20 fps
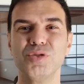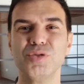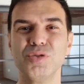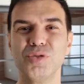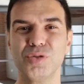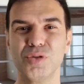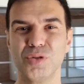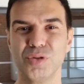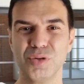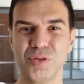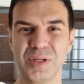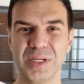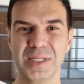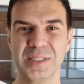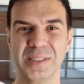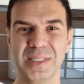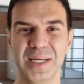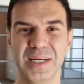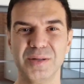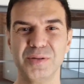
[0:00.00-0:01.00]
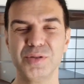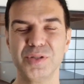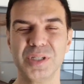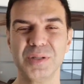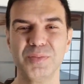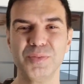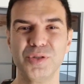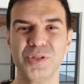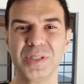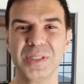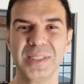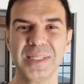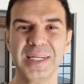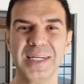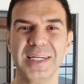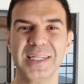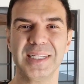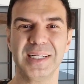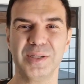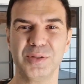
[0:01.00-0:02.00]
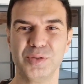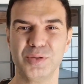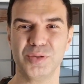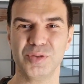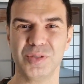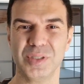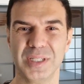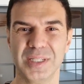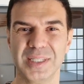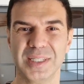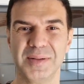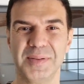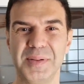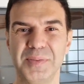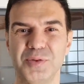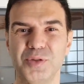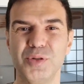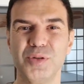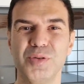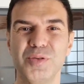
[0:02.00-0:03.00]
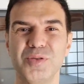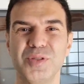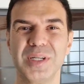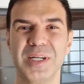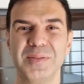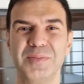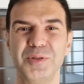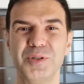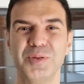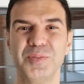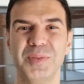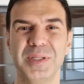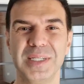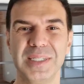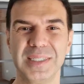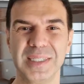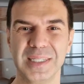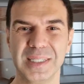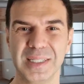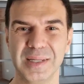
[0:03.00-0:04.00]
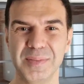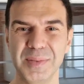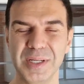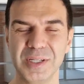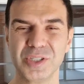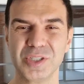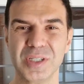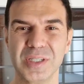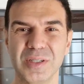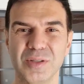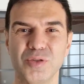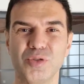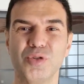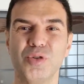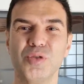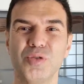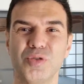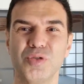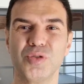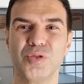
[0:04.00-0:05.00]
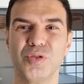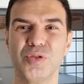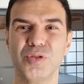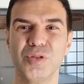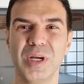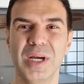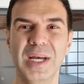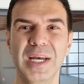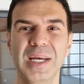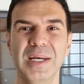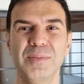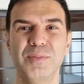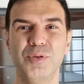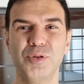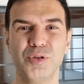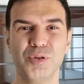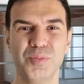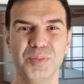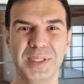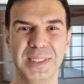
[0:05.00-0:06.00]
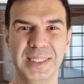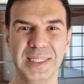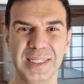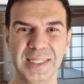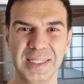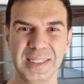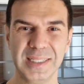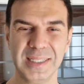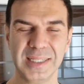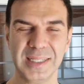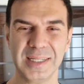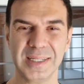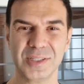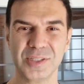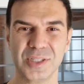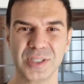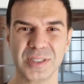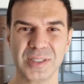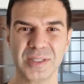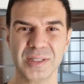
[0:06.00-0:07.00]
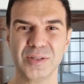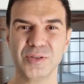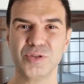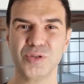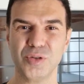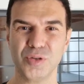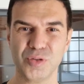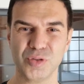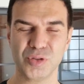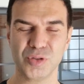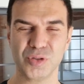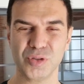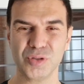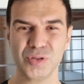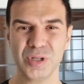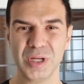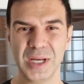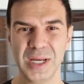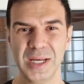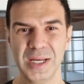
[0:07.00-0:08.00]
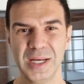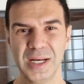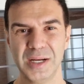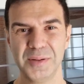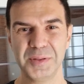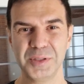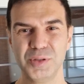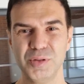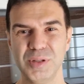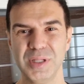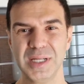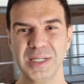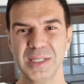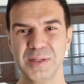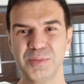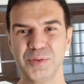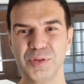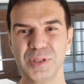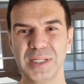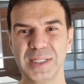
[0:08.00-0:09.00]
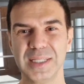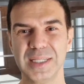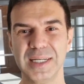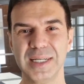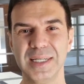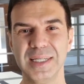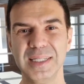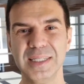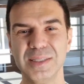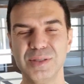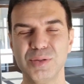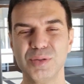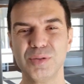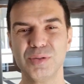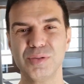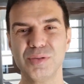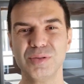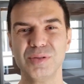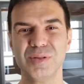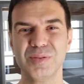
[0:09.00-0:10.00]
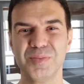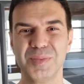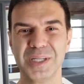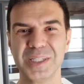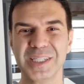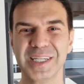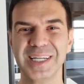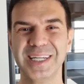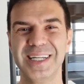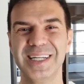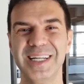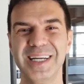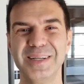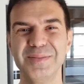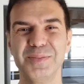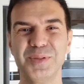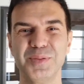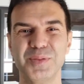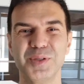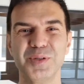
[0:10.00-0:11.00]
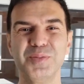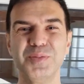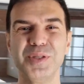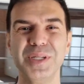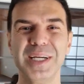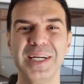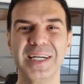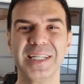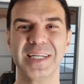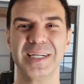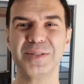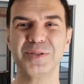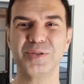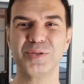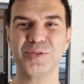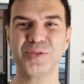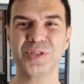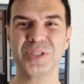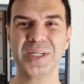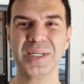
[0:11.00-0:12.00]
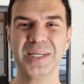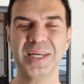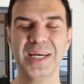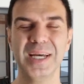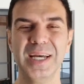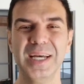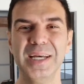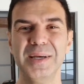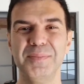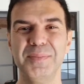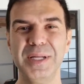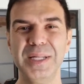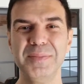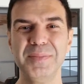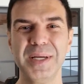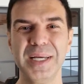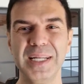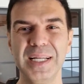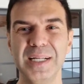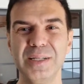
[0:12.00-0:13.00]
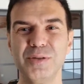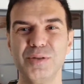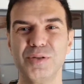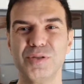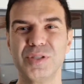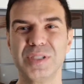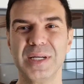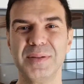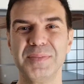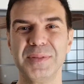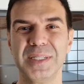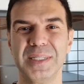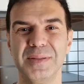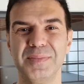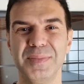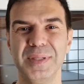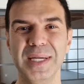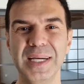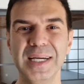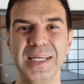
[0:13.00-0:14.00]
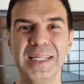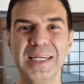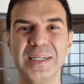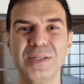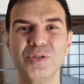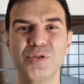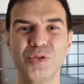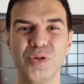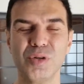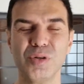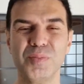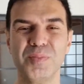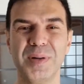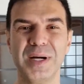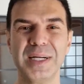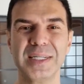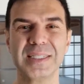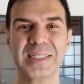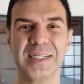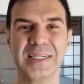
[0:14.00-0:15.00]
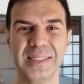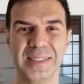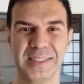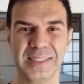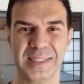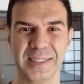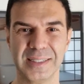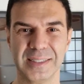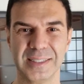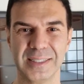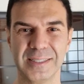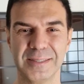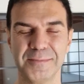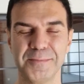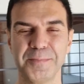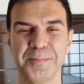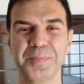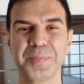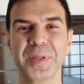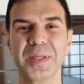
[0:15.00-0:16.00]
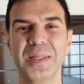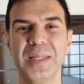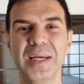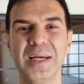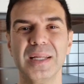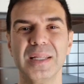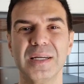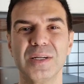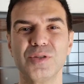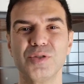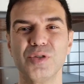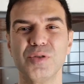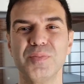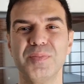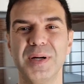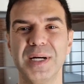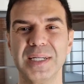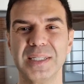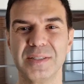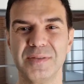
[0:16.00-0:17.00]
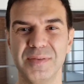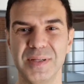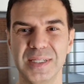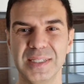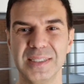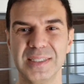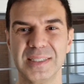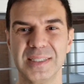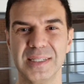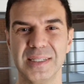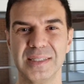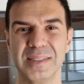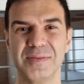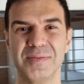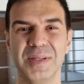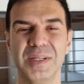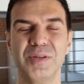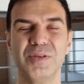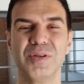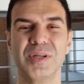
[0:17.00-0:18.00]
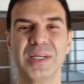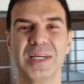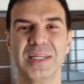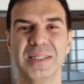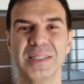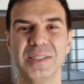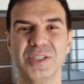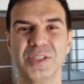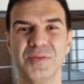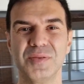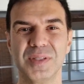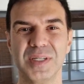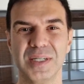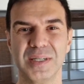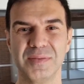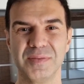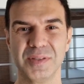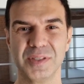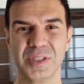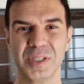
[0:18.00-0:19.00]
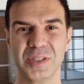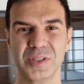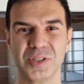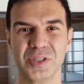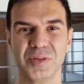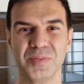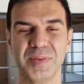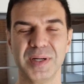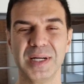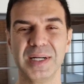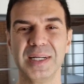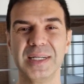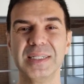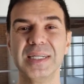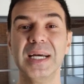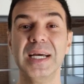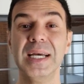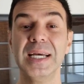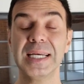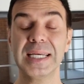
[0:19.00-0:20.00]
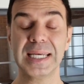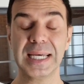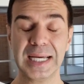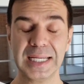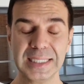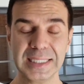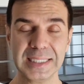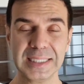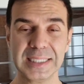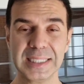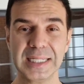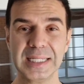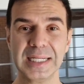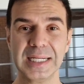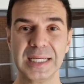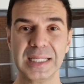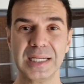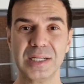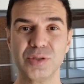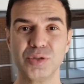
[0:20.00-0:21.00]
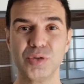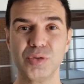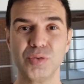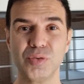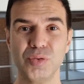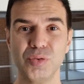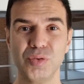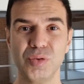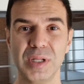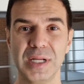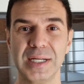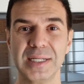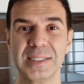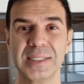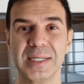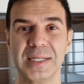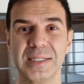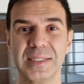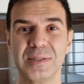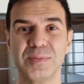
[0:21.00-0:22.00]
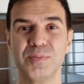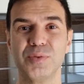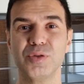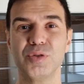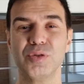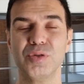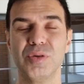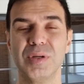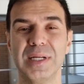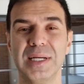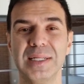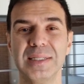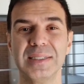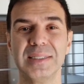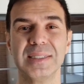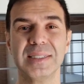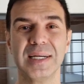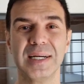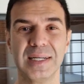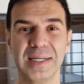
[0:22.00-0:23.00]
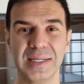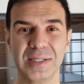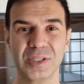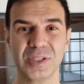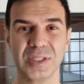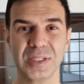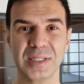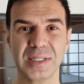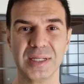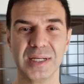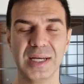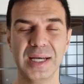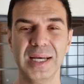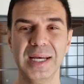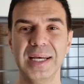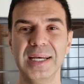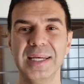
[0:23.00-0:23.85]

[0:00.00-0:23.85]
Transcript: da şunu soruyorlar. Ya hocam bu şimdi ne kadar sürecek? Tamam çok güzel bugün bir resetleme yaşadık çok şükür. Bugün bir dinginlik yaşadık çok şükür. Ama diyorlar ki bundan daha iyi nasıl olur? Başka neler mümkün? Bu ne kadar sürecek? Benim genel gözlemlediğim ne kadar çok bars alırsanız, ne kadar çok bars verirseniz, veriyorken de çift taraflı çalışır barlar, kendinize ne kadar çok uygularsanız bugün öğrendiğiniz araçları,